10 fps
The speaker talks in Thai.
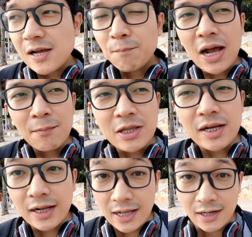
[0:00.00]
จับภาพ
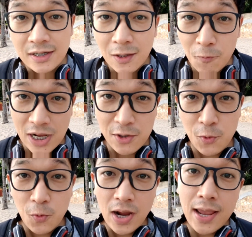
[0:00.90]
ที่ขณะเคลื่อนไหว
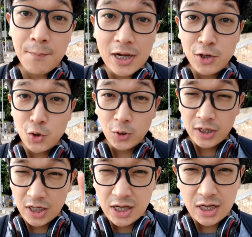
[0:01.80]
อยู่ให้มันหยุด
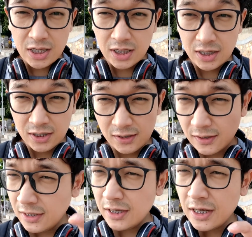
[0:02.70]
นิ่ง
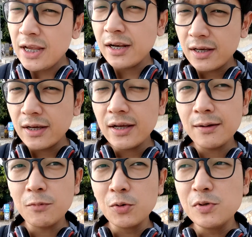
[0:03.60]
นิ่งๆเลยค
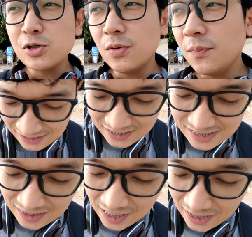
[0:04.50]
รับคุณผู้ชมใน
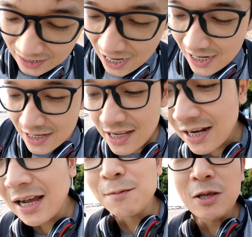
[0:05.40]
สถานการณ์นี้
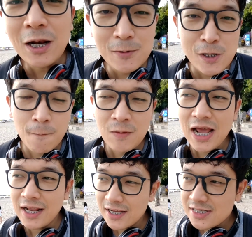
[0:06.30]
นะครับที่เราชอบ
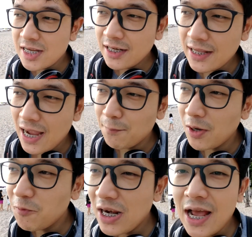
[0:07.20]
ถ่ายกันเช่นถ่ายแบ
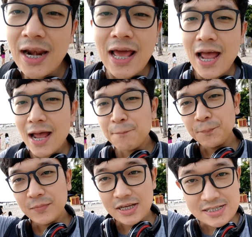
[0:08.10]
บเวลา
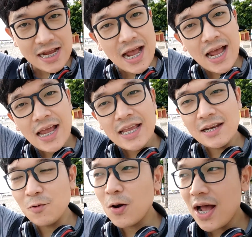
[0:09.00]
น้ำกระจาย
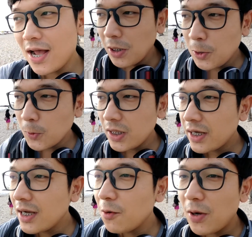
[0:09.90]
หรือว่าวัตถุ
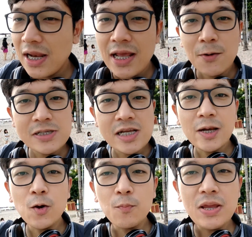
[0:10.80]
ที่เคลื่อนไหวเร็วเช่น
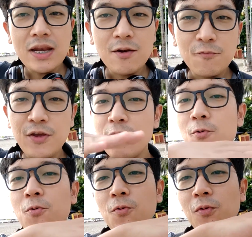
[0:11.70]
นกบินฟิว
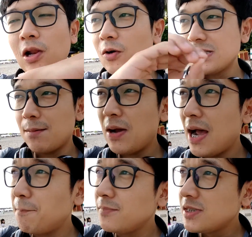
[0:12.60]
เราก็จับ
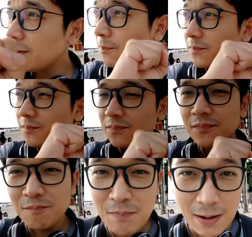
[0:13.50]
ภาพชึบ
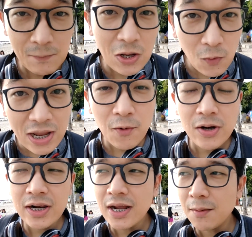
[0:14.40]
แบบเร็วๆนะค